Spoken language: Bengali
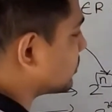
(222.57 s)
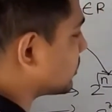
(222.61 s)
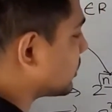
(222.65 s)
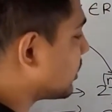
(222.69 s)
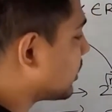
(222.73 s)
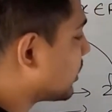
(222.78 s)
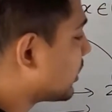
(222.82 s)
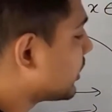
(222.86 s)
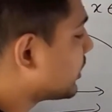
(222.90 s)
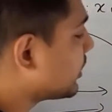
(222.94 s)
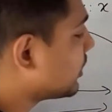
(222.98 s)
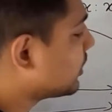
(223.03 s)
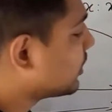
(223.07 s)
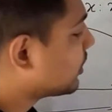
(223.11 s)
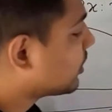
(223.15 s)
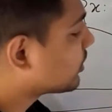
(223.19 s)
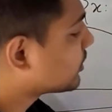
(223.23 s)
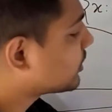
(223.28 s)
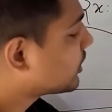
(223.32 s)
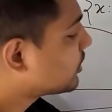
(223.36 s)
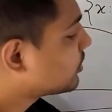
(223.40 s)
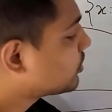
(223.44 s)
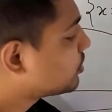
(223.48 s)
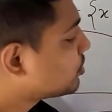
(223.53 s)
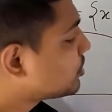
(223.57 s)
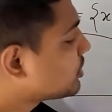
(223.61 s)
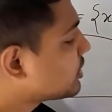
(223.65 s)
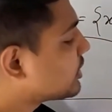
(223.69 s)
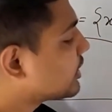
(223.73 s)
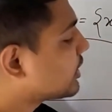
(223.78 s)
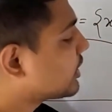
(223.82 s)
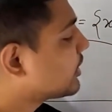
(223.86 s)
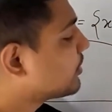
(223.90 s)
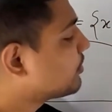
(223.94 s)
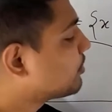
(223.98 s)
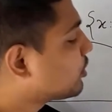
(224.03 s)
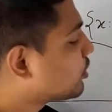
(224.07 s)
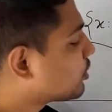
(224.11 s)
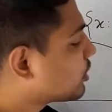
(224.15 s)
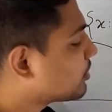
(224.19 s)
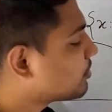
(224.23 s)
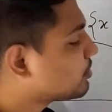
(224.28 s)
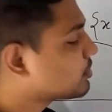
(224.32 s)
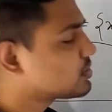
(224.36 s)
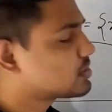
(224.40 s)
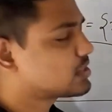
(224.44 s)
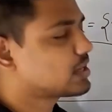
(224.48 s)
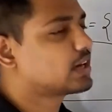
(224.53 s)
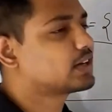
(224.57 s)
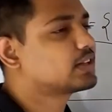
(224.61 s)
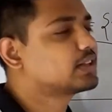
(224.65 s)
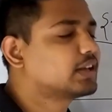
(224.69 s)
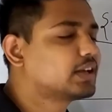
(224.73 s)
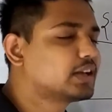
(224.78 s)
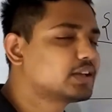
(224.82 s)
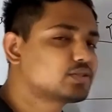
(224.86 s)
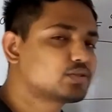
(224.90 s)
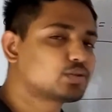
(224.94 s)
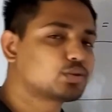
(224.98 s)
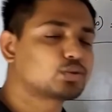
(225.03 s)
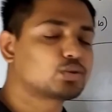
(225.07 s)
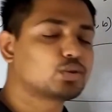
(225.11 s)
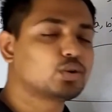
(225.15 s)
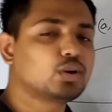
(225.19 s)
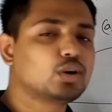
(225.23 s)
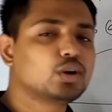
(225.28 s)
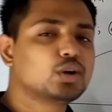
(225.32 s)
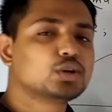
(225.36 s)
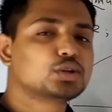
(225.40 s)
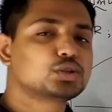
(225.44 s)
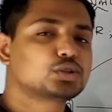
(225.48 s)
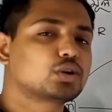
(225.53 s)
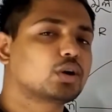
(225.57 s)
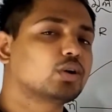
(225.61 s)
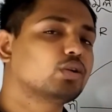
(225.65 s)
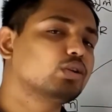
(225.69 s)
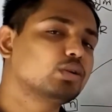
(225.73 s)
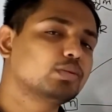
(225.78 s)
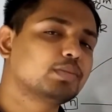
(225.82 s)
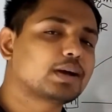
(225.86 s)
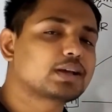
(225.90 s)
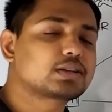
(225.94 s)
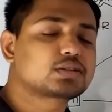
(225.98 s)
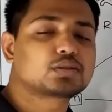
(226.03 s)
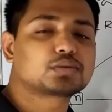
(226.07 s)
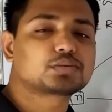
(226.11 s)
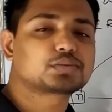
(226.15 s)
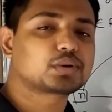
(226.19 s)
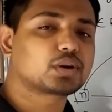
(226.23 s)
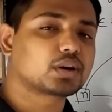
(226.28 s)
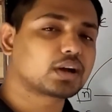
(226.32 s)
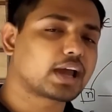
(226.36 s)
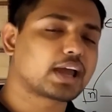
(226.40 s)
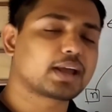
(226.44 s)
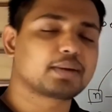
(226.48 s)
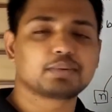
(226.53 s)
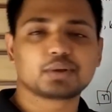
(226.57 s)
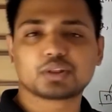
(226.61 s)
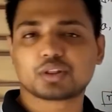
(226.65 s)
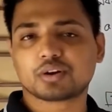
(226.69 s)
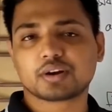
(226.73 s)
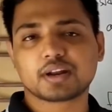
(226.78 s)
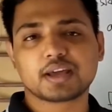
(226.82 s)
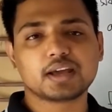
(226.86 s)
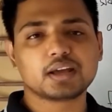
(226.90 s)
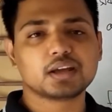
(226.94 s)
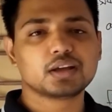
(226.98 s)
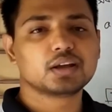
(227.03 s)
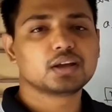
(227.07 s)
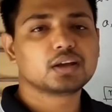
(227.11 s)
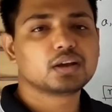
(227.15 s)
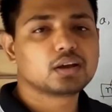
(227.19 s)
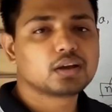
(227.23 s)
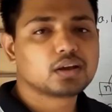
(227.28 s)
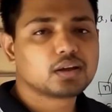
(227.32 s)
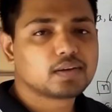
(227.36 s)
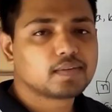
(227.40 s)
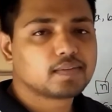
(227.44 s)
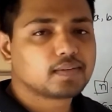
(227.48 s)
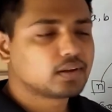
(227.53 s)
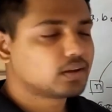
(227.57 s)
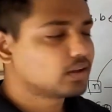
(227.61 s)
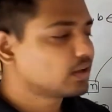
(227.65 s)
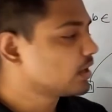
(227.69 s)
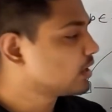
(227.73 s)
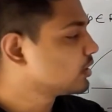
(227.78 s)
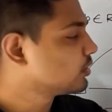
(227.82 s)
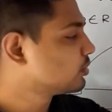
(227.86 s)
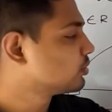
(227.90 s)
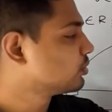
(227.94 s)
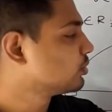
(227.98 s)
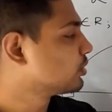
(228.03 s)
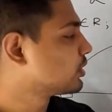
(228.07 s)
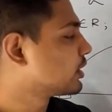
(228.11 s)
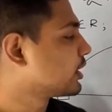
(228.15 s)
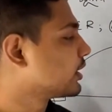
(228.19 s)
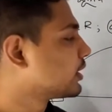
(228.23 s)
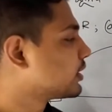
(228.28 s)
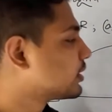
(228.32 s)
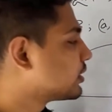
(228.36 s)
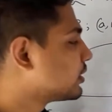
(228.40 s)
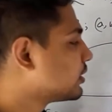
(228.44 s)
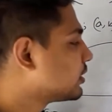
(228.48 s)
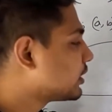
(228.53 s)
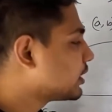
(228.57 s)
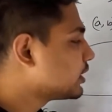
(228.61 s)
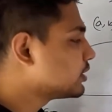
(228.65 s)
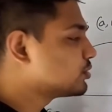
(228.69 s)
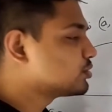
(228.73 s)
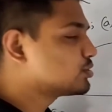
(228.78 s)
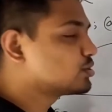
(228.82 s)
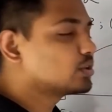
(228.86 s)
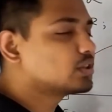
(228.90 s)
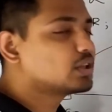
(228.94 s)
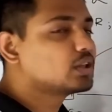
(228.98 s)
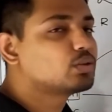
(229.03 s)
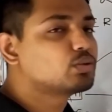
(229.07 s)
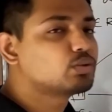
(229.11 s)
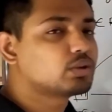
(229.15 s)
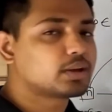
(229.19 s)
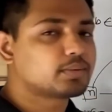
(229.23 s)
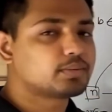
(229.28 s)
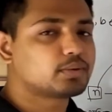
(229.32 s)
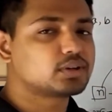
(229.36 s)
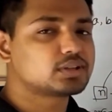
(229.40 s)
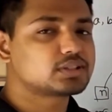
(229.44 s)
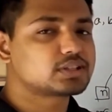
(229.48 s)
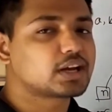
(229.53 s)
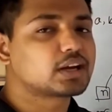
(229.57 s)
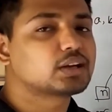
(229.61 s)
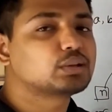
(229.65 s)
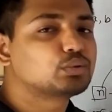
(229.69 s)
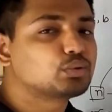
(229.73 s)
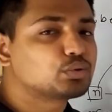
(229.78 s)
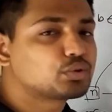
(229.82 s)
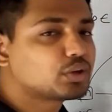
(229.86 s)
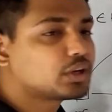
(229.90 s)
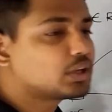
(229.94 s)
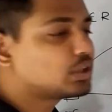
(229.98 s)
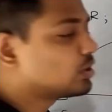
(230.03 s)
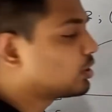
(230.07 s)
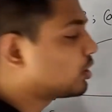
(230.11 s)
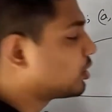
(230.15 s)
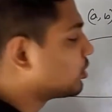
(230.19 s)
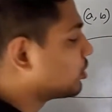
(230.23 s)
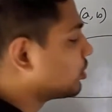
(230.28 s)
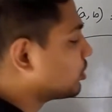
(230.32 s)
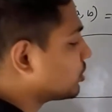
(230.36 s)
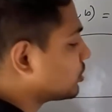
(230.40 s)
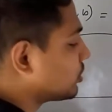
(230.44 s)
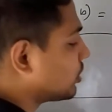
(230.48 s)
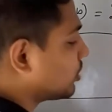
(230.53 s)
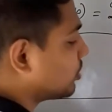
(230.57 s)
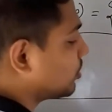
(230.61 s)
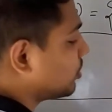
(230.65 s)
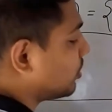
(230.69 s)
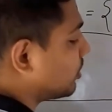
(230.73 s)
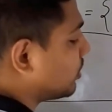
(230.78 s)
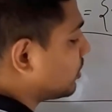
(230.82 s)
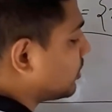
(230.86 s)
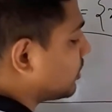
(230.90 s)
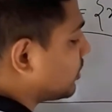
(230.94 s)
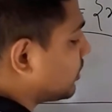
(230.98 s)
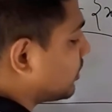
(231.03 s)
করতে হয় অর্থাৎ দুই থেকে বড় এবং চার থেকে ছোট সকল বাস্তব সংখ্যা এর ভিতরে ইনক্লুডেড কিন্তু যদি দুই এবং চার দুটোই ধরো তখন